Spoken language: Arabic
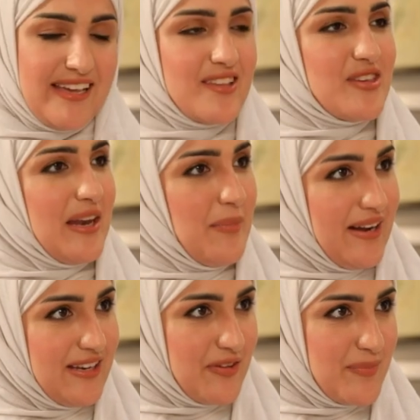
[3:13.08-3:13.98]
حياك الله
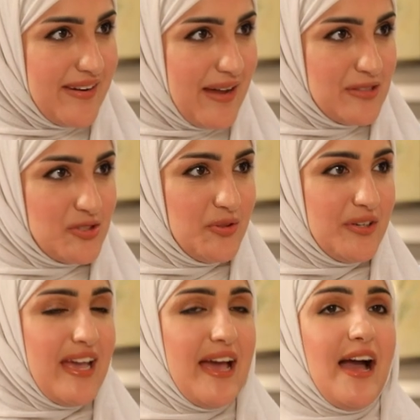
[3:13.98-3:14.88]
معنا في برنامج نون،
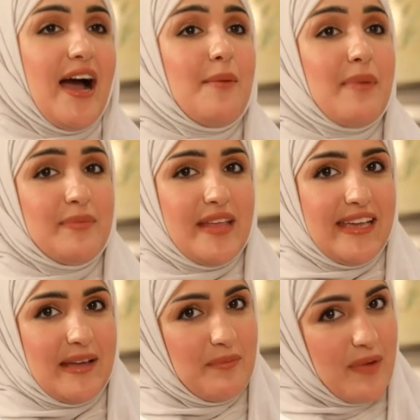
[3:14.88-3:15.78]

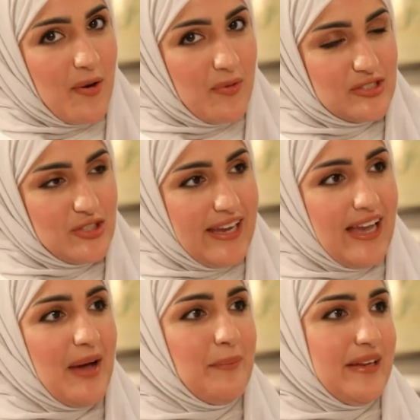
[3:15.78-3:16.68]
مبدئيا اول شيء
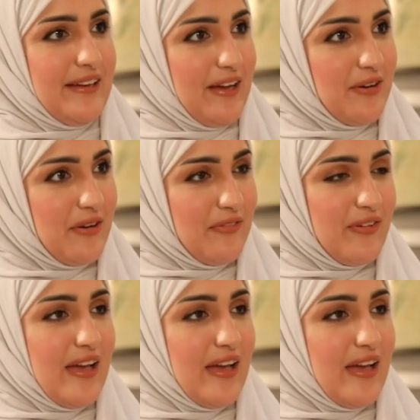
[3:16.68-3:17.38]
حابين نعرف